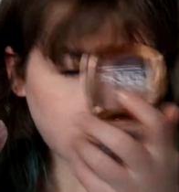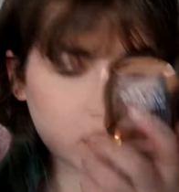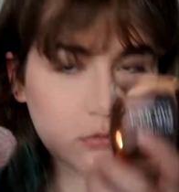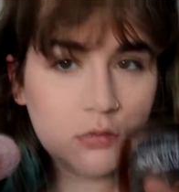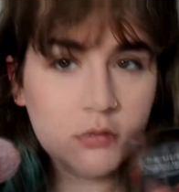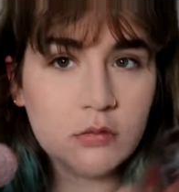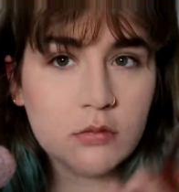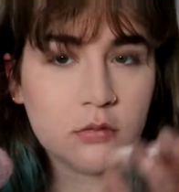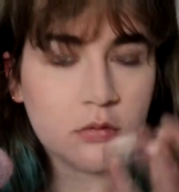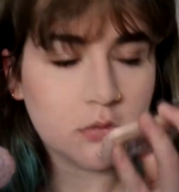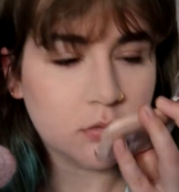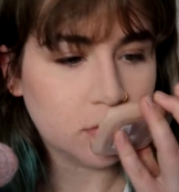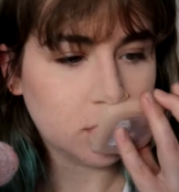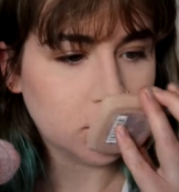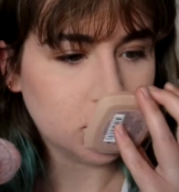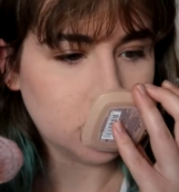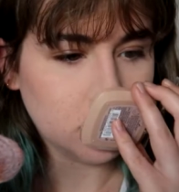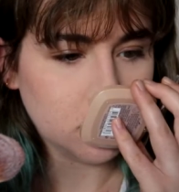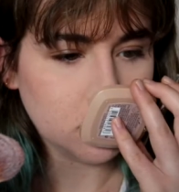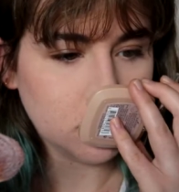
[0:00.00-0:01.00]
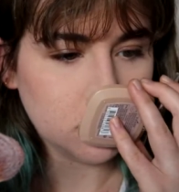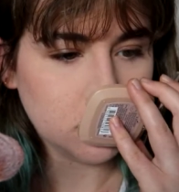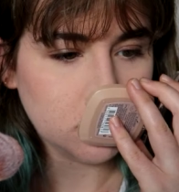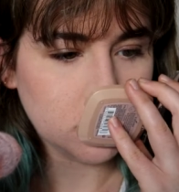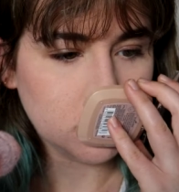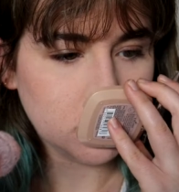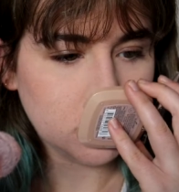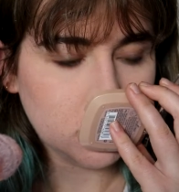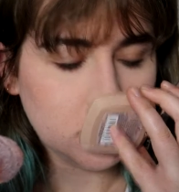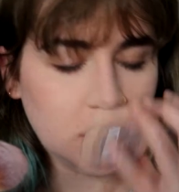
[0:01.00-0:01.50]
Mmh.
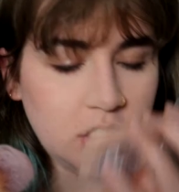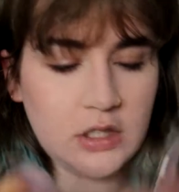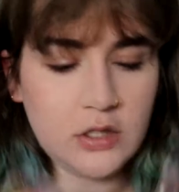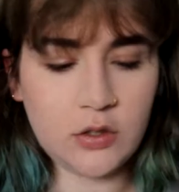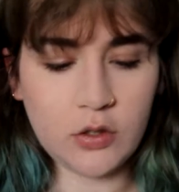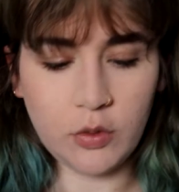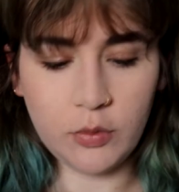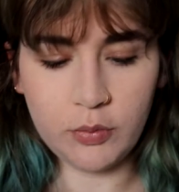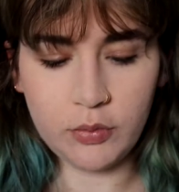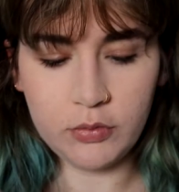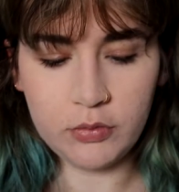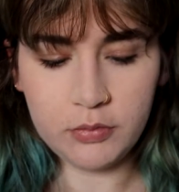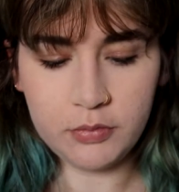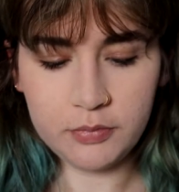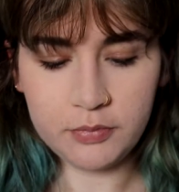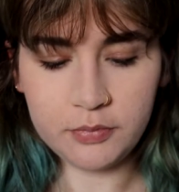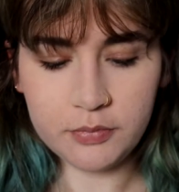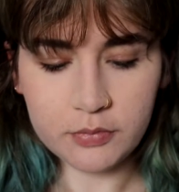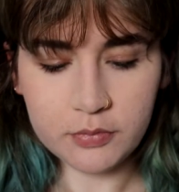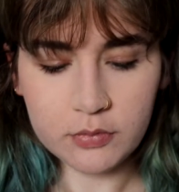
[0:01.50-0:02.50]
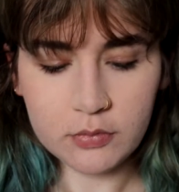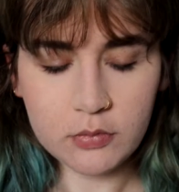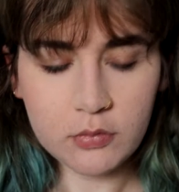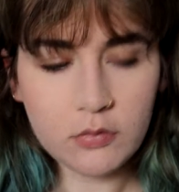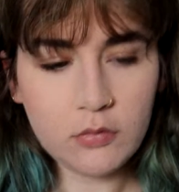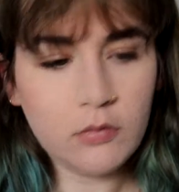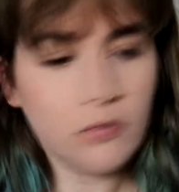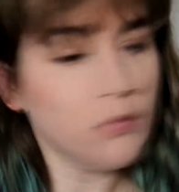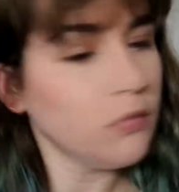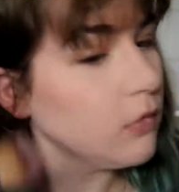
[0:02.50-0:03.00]
Il sent bon
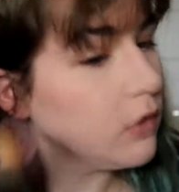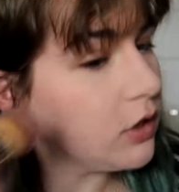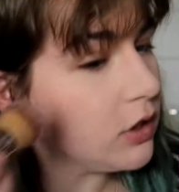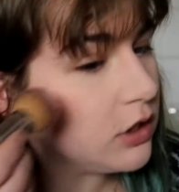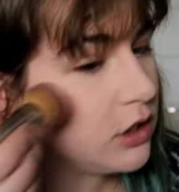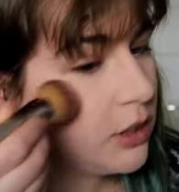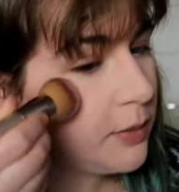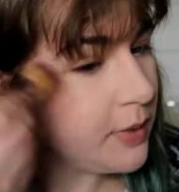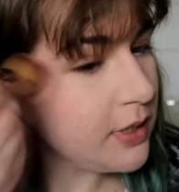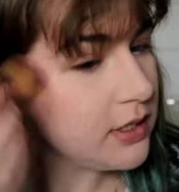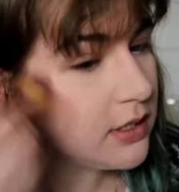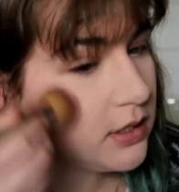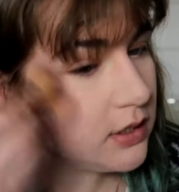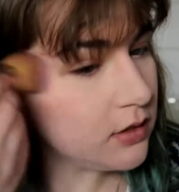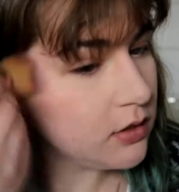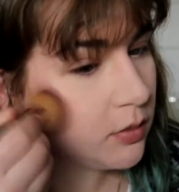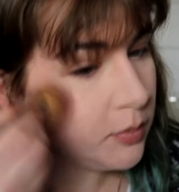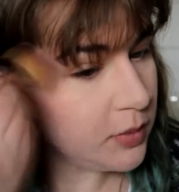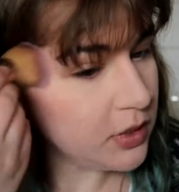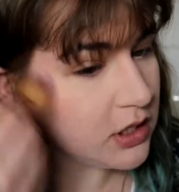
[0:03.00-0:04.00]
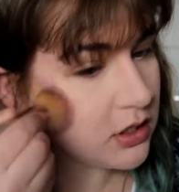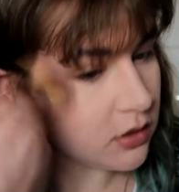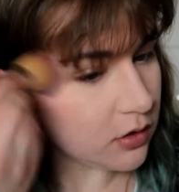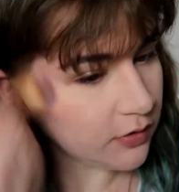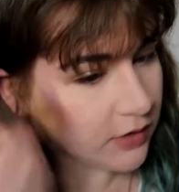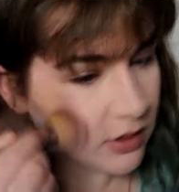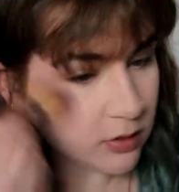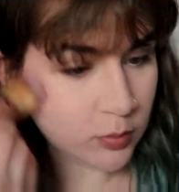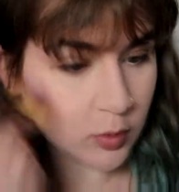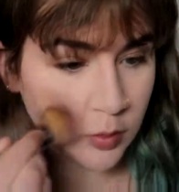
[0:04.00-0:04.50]
je sais pas ce qu'ils sont, mais ils
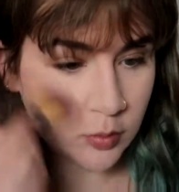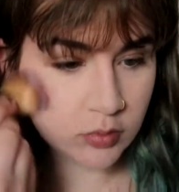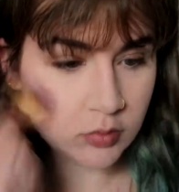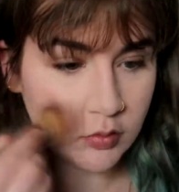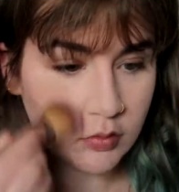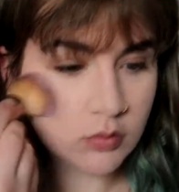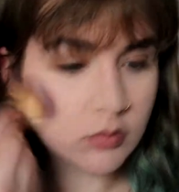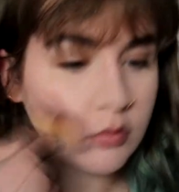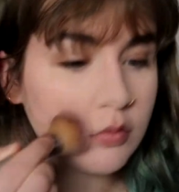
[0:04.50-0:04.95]
sont vachement bons.